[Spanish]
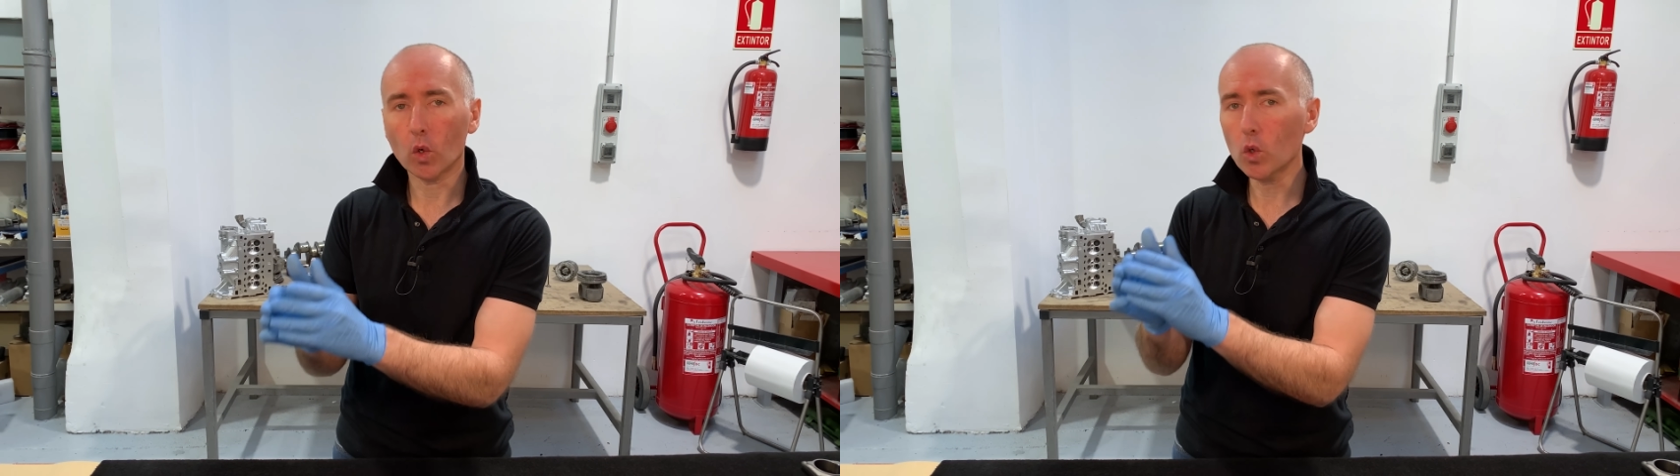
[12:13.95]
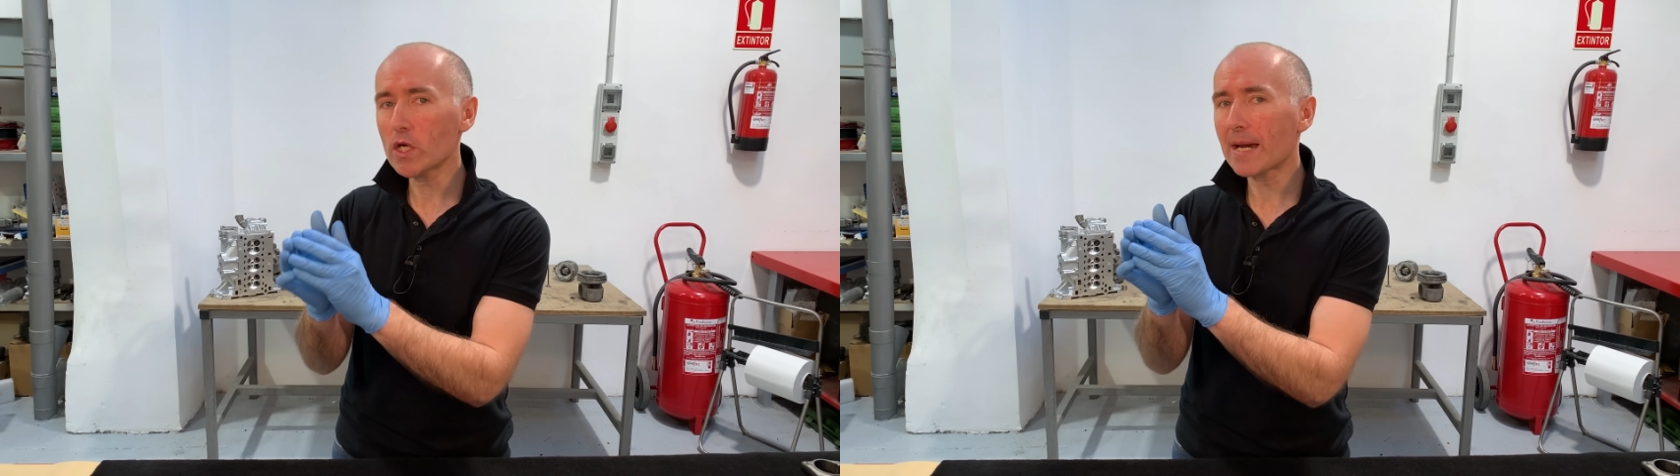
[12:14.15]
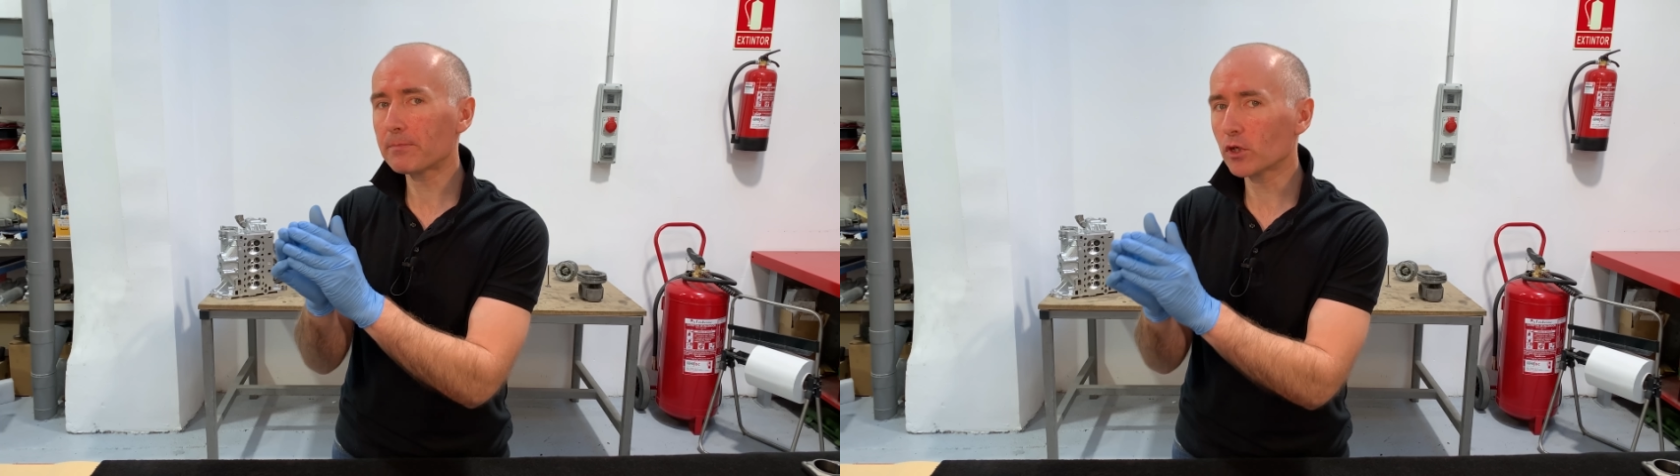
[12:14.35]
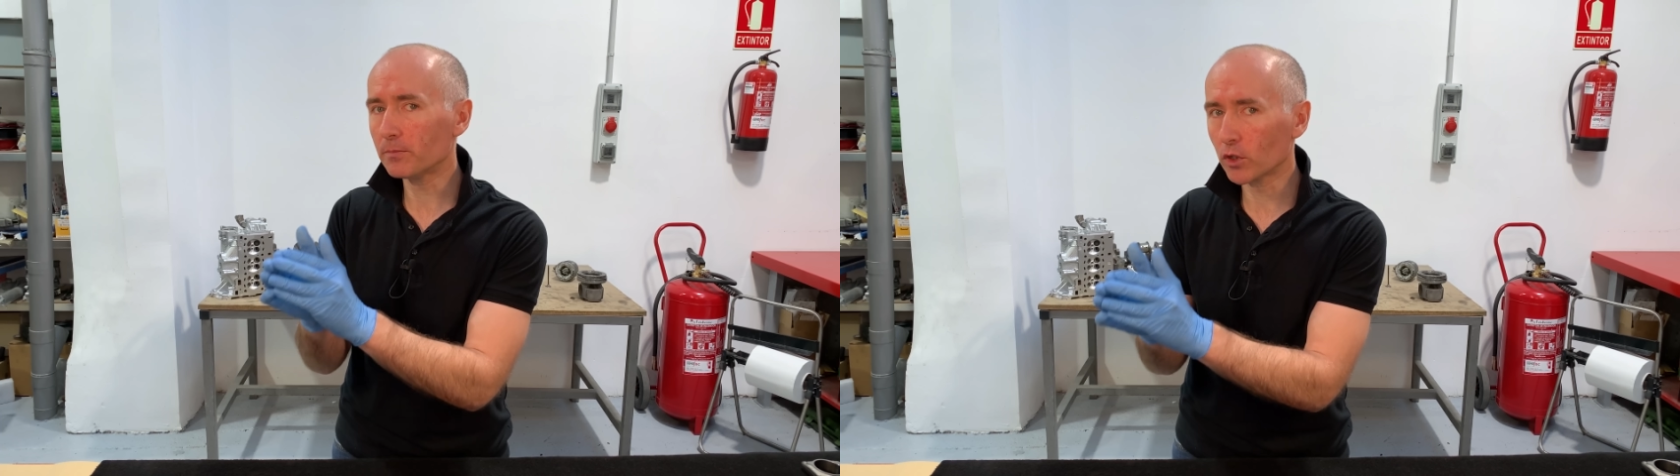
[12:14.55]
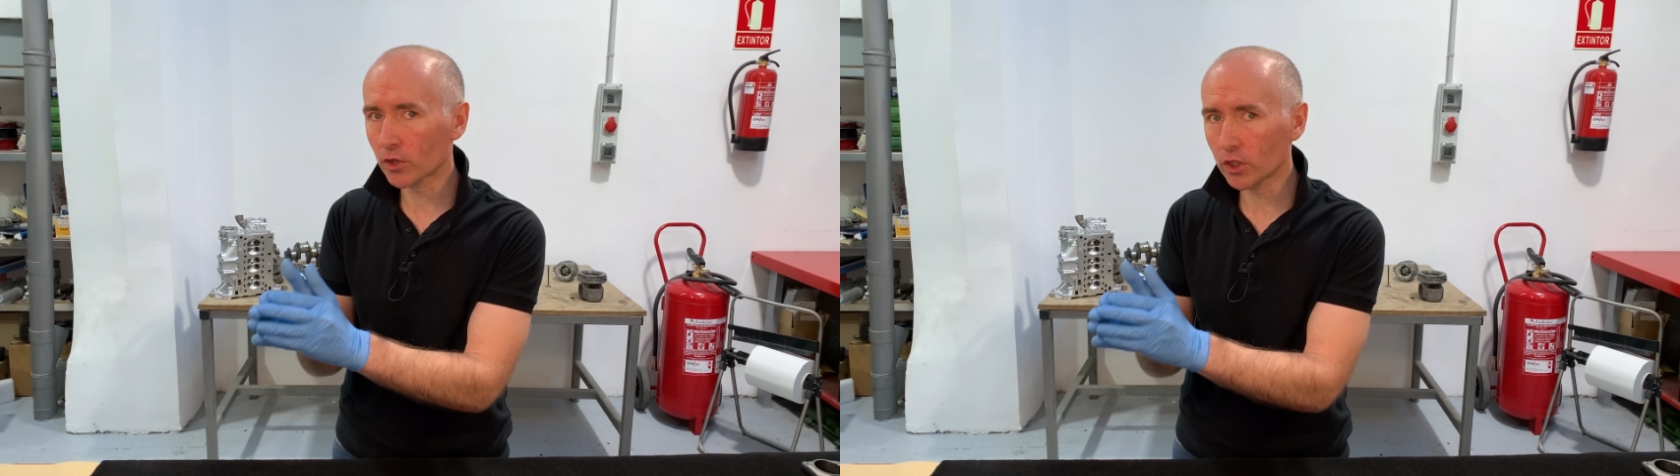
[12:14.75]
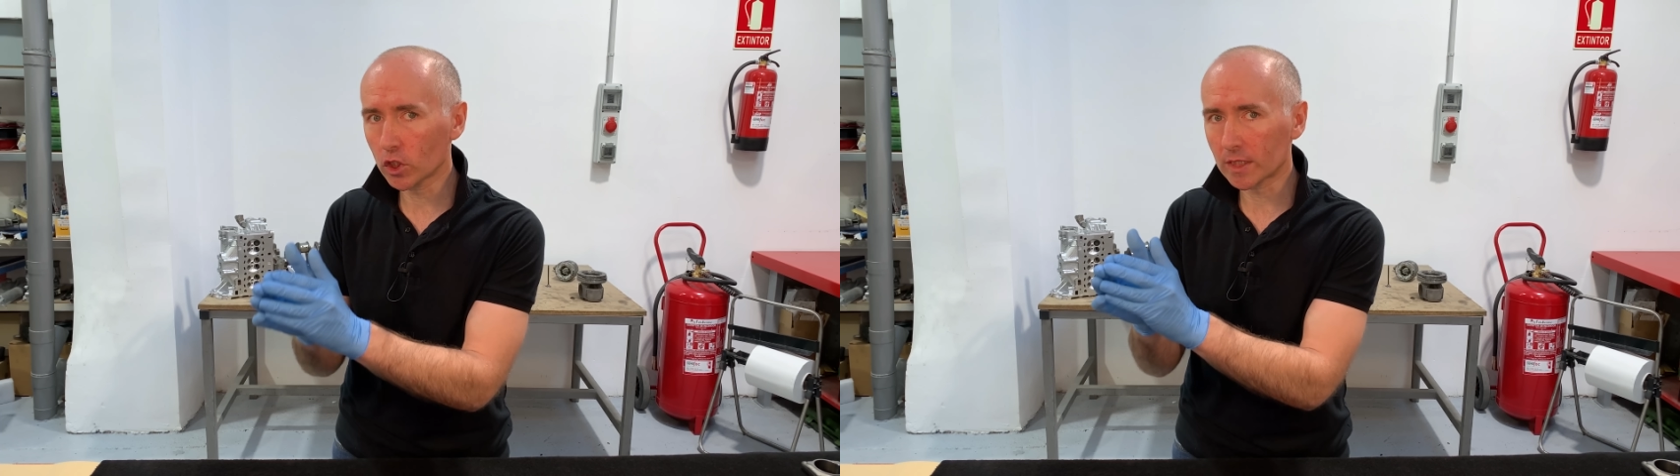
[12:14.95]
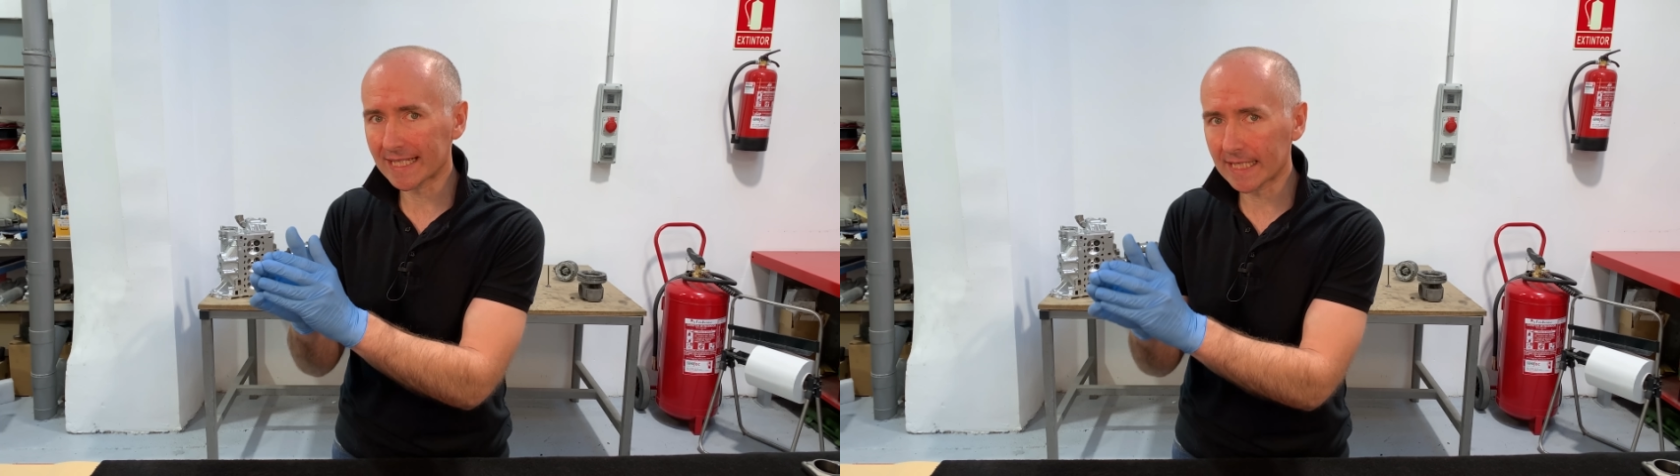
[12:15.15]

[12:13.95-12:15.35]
una proporción